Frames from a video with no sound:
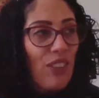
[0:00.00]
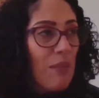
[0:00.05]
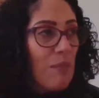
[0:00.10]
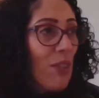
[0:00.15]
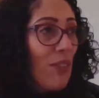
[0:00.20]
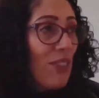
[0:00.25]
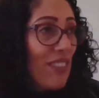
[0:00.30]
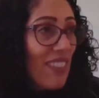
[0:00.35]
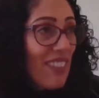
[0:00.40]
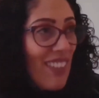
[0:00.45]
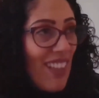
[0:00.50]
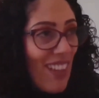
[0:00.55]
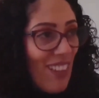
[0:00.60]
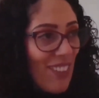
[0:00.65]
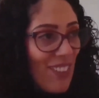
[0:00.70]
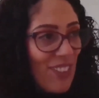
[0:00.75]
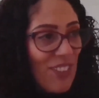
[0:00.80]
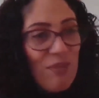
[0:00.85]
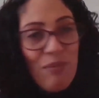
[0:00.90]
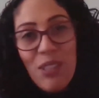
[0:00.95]
meu
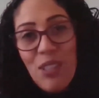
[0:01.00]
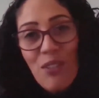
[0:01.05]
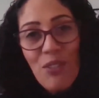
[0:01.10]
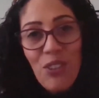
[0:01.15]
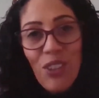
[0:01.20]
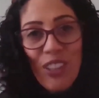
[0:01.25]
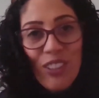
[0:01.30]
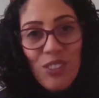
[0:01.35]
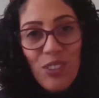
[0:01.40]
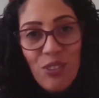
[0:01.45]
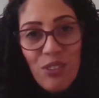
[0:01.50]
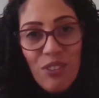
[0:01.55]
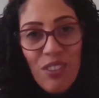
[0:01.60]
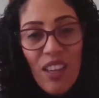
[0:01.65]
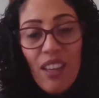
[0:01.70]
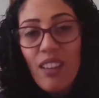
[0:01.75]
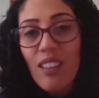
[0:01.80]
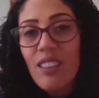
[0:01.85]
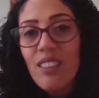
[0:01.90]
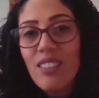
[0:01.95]
Deus, como é que eu vou
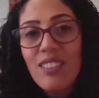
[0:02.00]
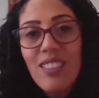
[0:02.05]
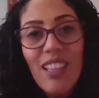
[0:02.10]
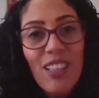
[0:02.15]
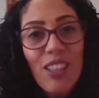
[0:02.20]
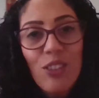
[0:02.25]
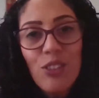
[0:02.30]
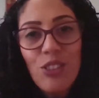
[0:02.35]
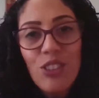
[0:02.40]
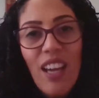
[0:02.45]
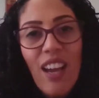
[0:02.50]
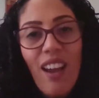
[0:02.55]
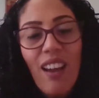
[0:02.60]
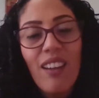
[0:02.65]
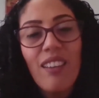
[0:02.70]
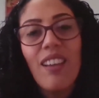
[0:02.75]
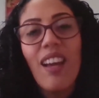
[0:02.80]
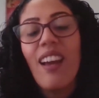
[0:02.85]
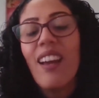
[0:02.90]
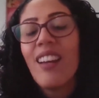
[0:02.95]
resolver? E daí eu já,
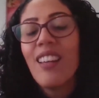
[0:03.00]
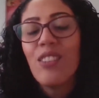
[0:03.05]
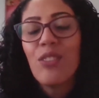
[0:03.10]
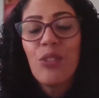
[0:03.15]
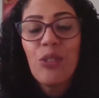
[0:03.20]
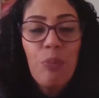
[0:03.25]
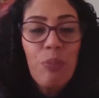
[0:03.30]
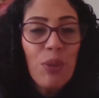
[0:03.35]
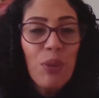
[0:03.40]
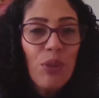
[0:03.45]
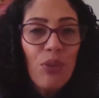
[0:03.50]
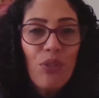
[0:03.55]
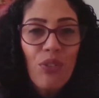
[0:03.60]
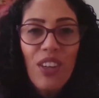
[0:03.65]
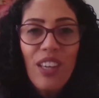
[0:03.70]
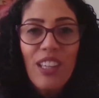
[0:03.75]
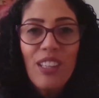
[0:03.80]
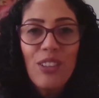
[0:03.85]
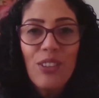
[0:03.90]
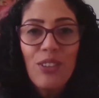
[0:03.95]
ai, tudo
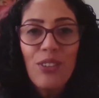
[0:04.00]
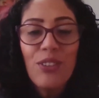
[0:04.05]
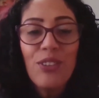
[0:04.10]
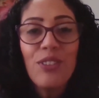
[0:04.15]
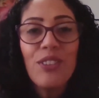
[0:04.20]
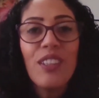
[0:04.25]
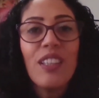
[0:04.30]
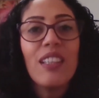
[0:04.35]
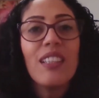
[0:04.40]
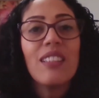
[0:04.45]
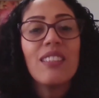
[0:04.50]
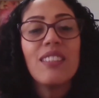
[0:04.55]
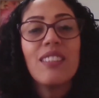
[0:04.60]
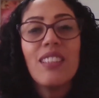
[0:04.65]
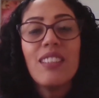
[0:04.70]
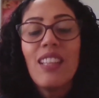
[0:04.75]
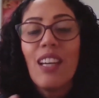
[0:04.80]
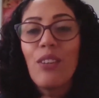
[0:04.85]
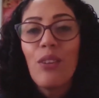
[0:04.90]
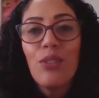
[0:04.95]
perfeito. Se
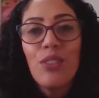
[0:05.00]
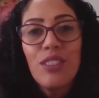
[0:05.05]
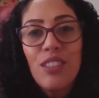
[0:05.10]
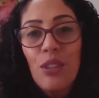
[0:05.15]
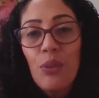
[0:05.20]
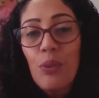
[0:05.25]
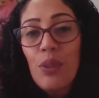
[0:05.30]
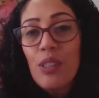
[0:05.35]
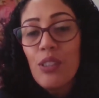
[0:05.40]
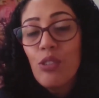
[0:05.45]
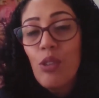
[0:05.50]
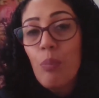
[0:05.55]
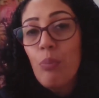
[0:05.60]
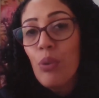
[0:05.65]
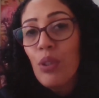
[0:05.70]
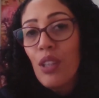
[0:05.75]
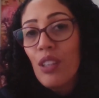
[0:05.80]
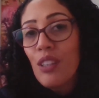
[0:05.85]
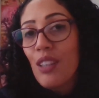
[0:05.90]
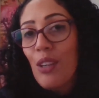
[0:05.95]
está acontecendo isso é
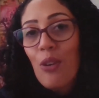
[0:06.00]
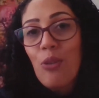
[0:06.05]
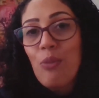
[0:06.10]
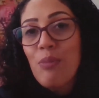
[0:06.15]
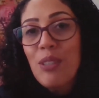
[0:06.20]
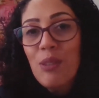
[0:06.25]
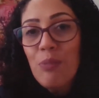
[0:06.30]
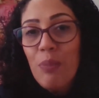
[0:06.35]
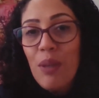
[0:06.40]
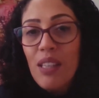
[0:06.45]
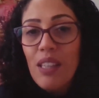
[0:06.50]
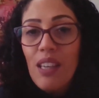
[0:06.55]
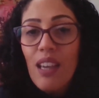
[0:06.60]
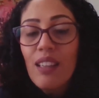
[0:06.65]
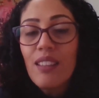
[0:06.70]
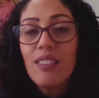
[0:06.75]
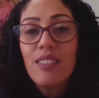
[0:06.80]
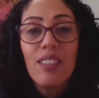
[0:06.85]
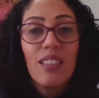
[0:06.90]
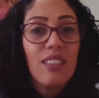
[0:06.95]
porque tem alguma
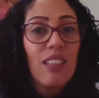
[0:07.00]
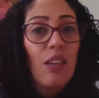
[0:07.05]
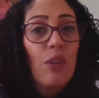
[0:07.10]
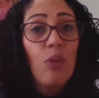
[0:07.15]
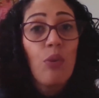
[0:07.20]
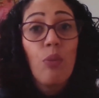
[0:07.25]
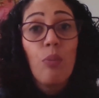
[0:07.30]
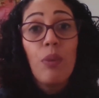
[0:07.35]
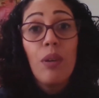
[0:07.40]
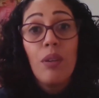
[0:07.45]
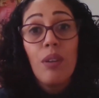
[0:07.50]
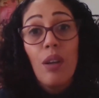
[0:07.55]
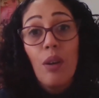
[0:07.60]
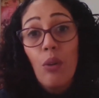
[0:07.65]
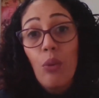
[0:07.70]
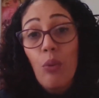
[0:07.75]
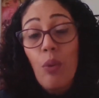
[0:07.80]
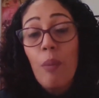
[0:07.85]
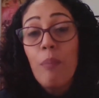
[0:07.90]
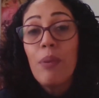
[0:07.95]
experiência, tem alguma,
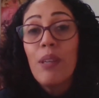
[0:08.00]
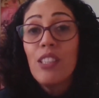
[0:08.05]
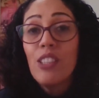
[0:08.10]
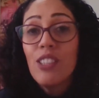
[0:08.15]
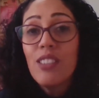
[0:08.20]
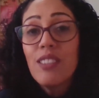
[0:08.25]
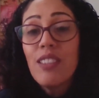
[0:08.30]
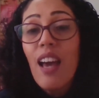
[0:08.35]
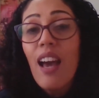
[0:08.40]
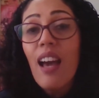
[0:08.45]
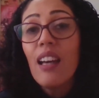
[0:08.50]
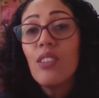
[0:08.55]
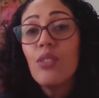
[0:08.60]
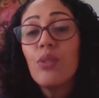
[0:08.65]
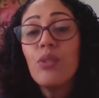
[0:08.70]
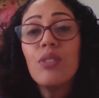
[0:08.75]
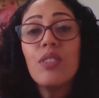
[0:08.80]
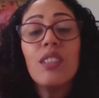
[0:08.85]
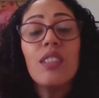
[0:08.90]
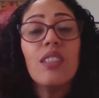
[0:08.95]
algum
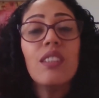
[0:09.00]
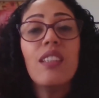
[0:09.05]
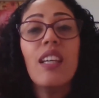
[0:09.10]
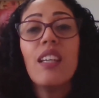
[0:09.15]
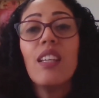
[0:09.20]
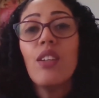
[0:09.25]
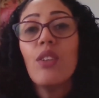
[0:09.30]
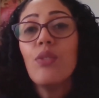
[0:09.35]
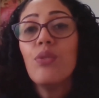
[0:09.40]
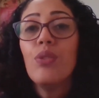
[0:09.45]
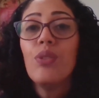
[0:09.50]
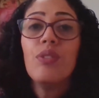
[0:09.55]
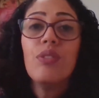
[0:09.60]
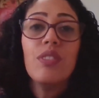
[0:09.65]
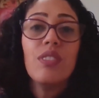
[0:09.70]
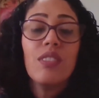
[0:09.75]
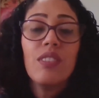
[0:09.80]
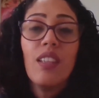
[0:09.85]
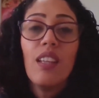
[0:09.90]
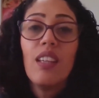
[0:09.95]
aprendizado, e daí eu vou
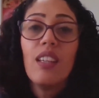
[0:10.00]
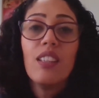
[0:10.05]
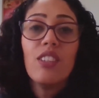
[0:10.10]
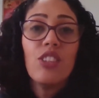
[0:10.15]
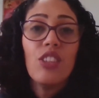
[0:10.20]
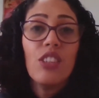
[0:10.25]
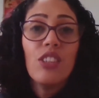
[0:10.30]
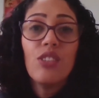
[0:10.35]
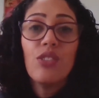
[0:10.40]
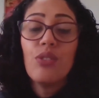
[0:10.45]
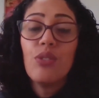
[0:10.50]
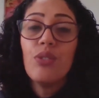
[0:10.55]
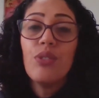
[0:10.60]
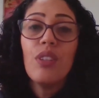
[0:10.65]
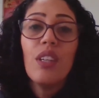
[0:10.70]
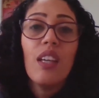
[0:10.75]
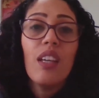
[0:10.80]
sair disso